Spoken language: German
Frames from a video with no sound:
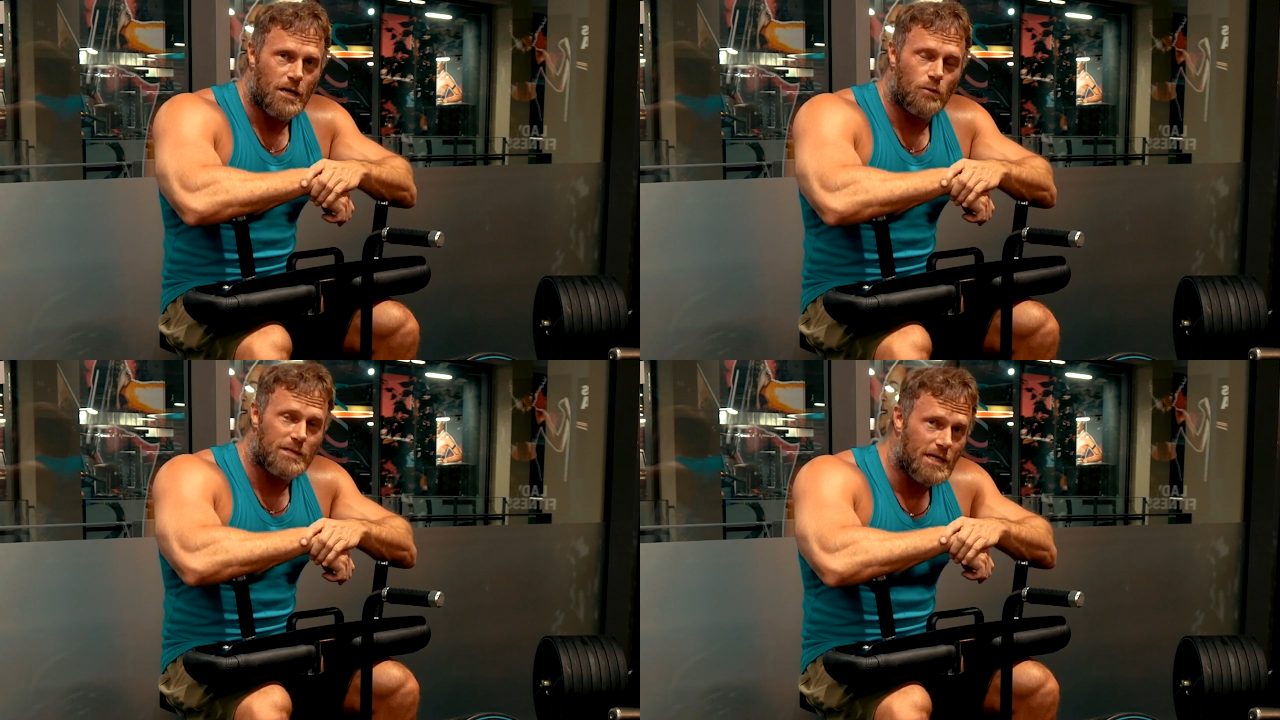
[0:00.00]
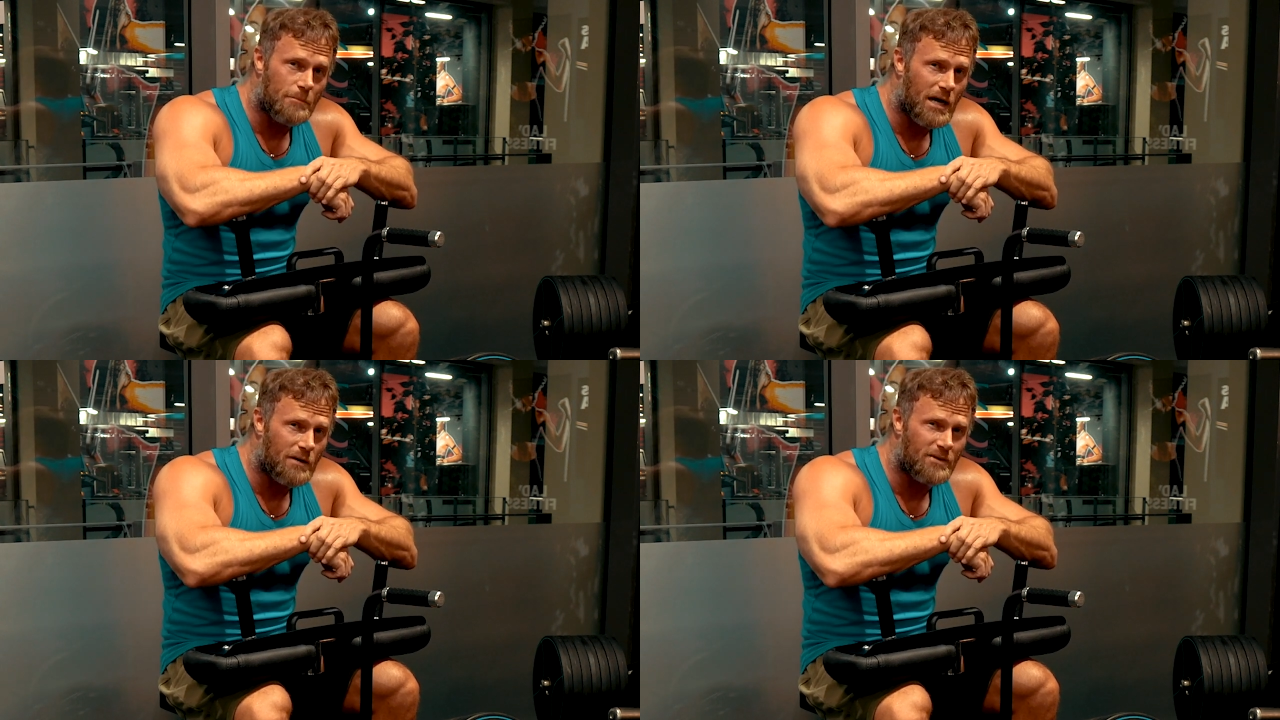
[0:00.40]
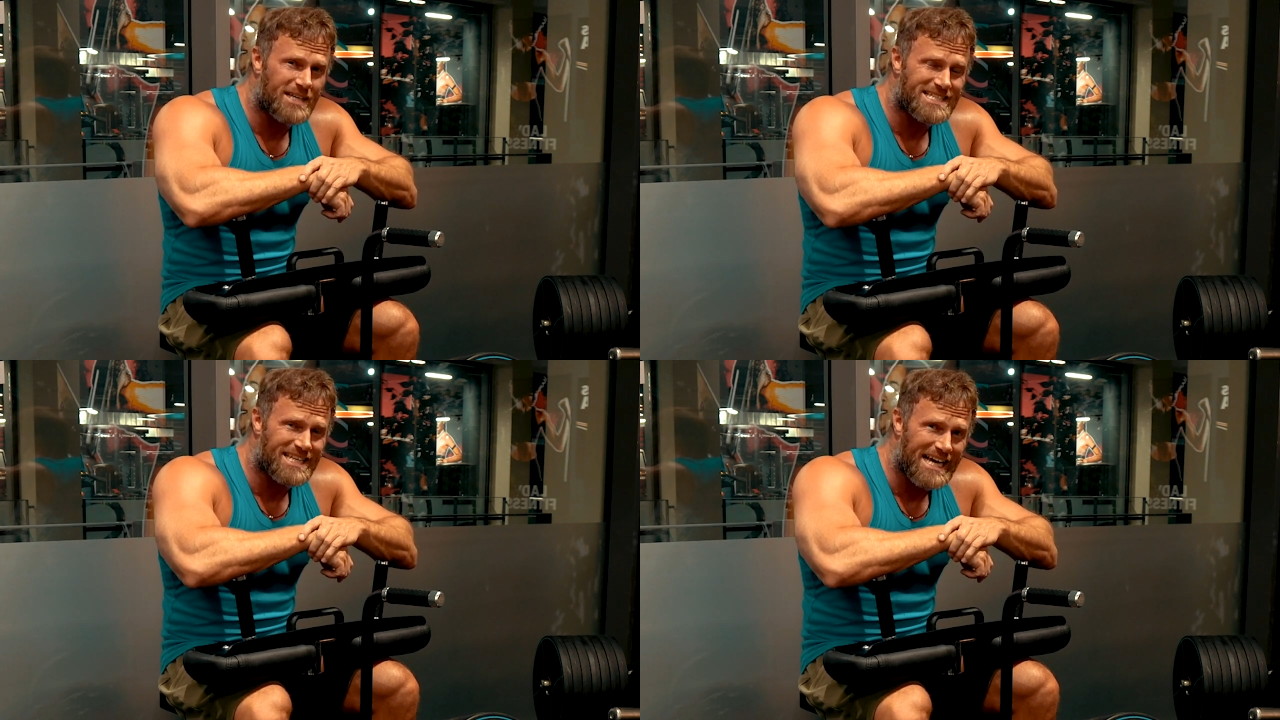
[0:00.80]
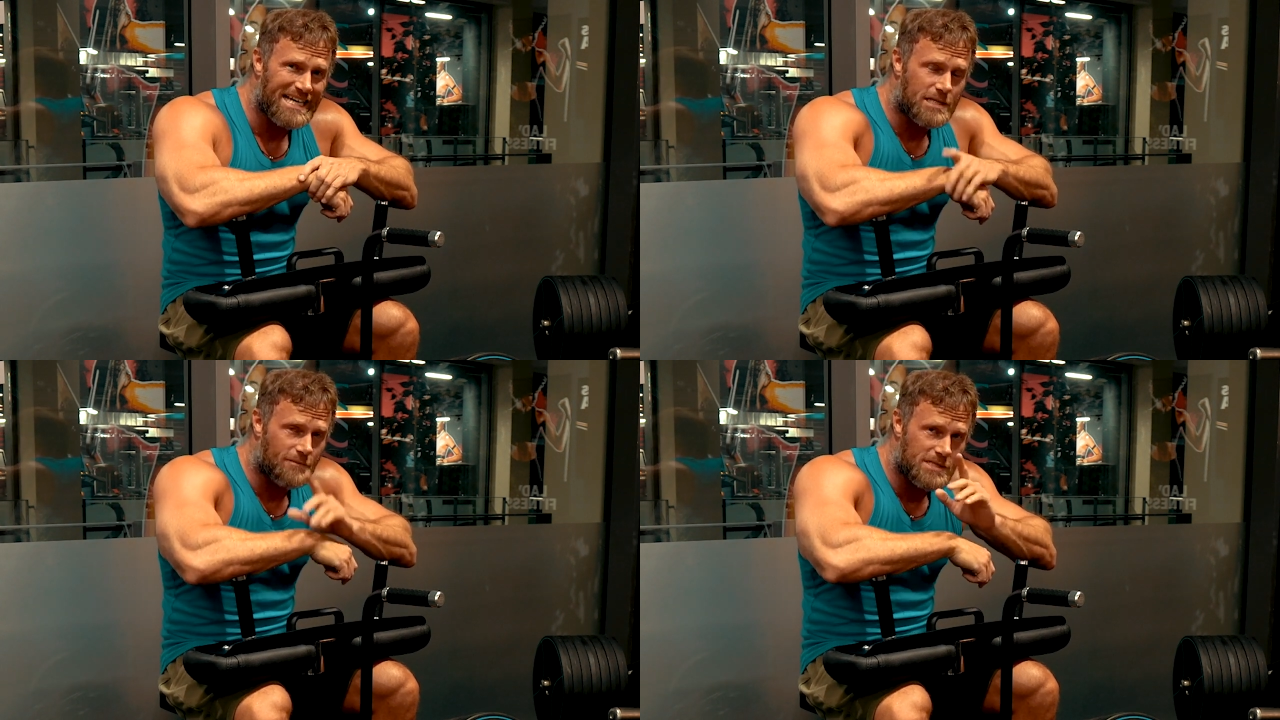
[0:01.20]
Und hier machen wir das
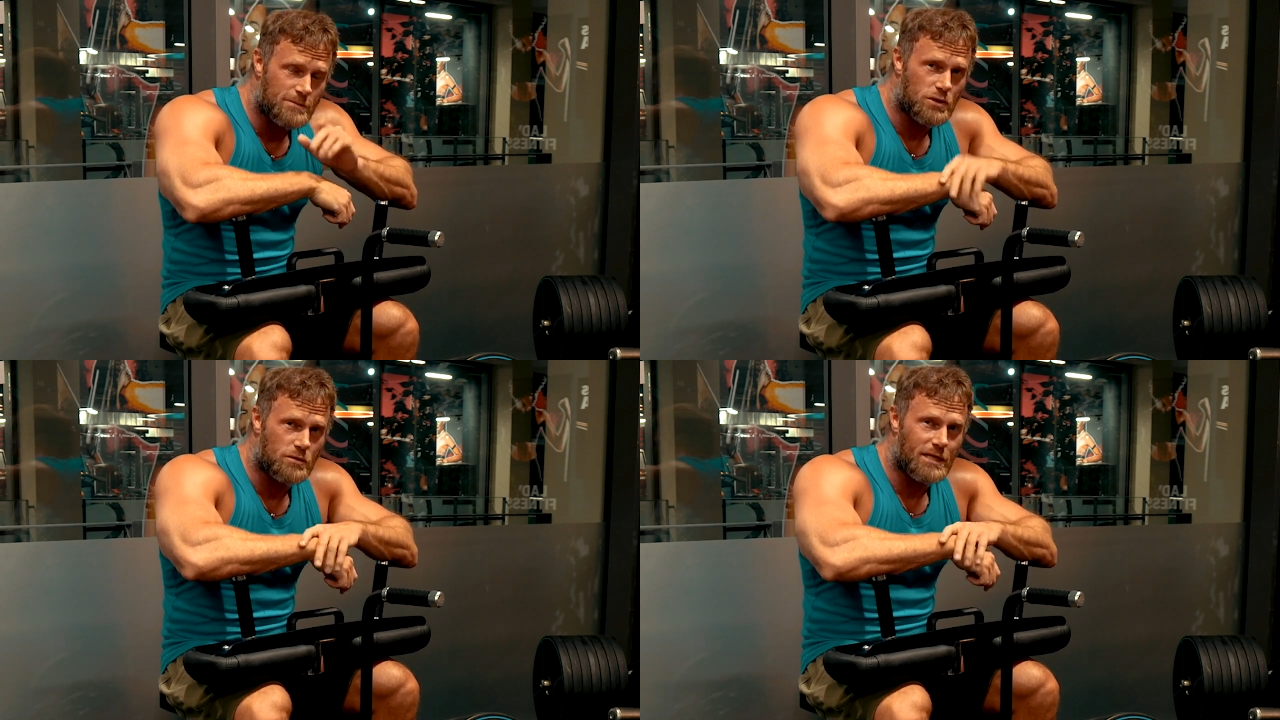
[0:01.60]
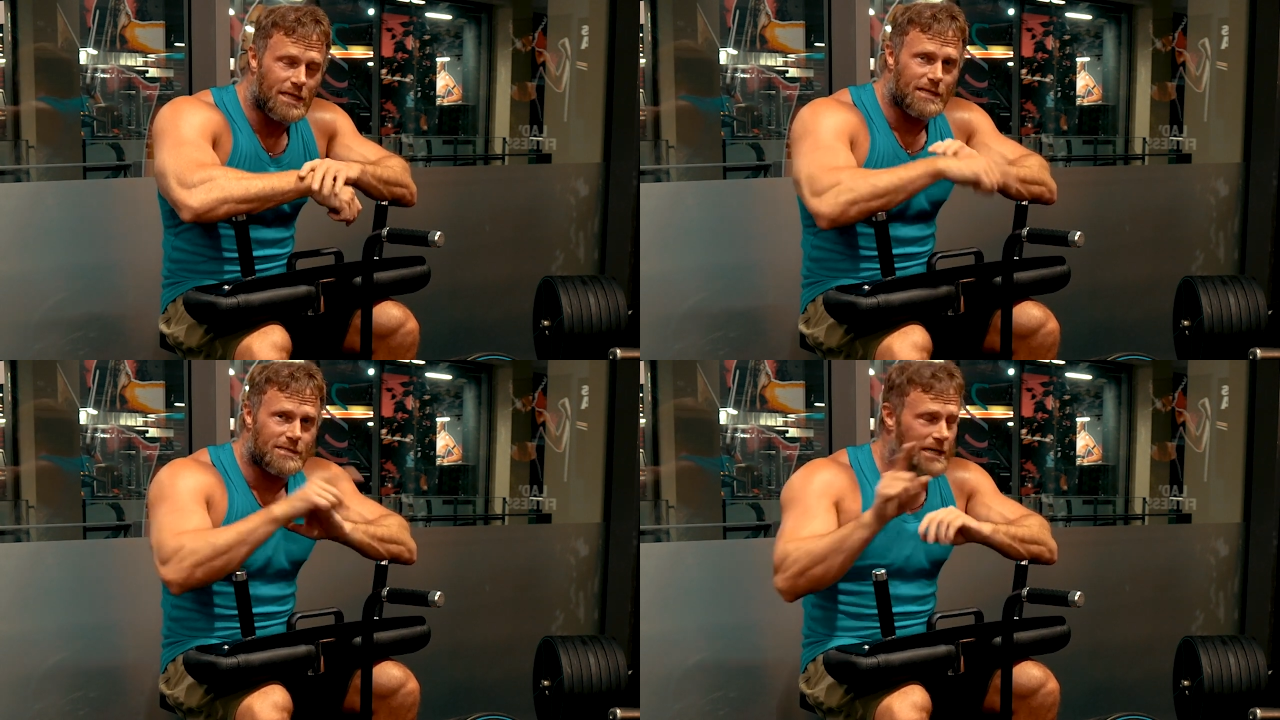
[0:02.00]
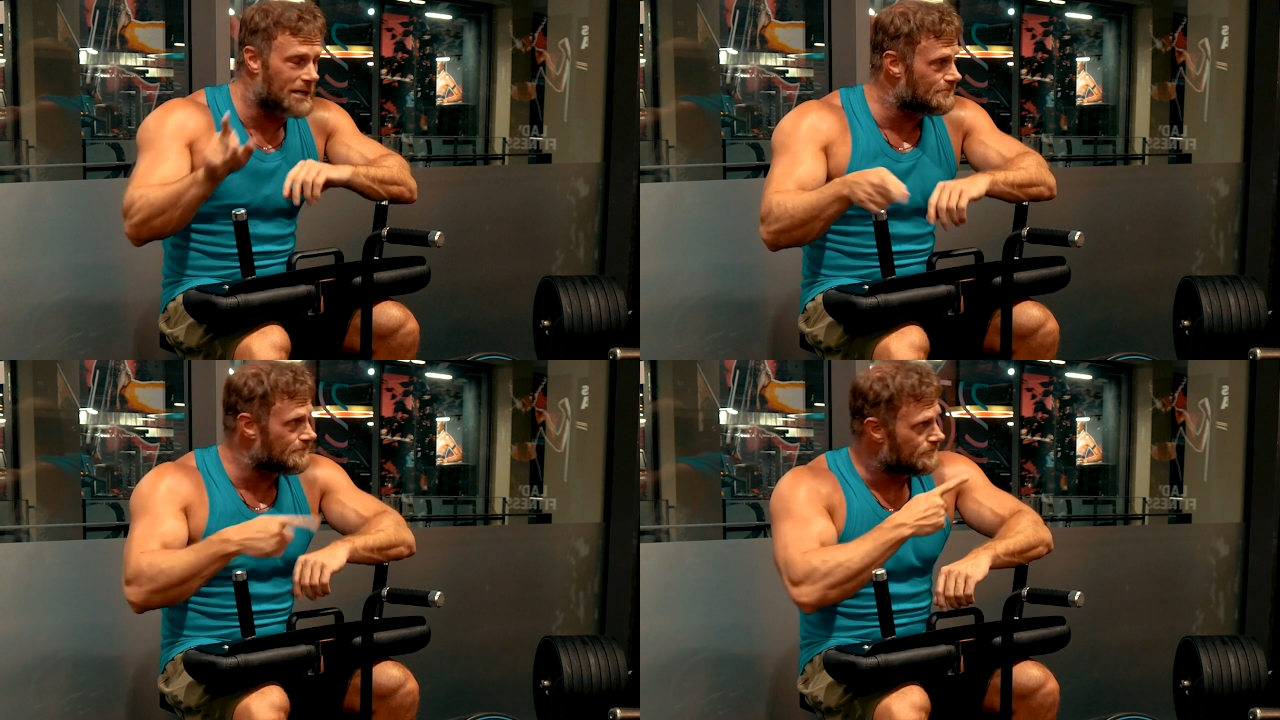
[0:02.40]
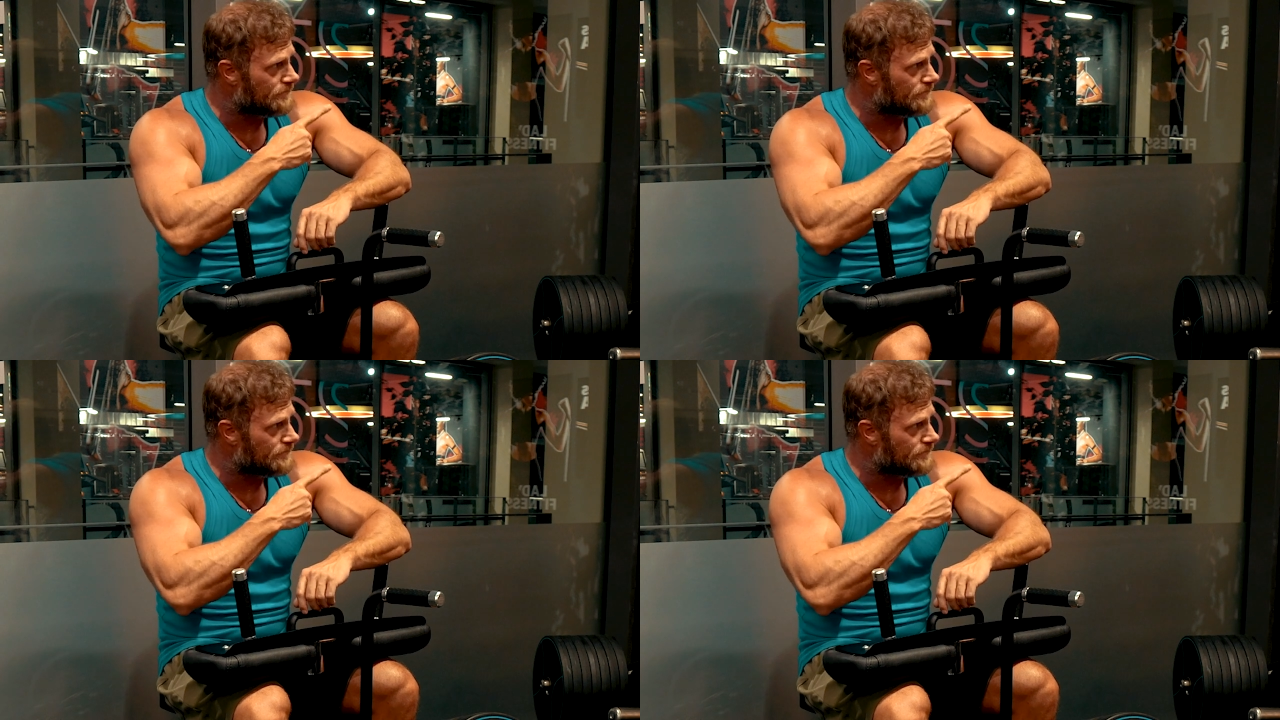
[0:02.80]
Gleiche, was wir schon gelernt haben.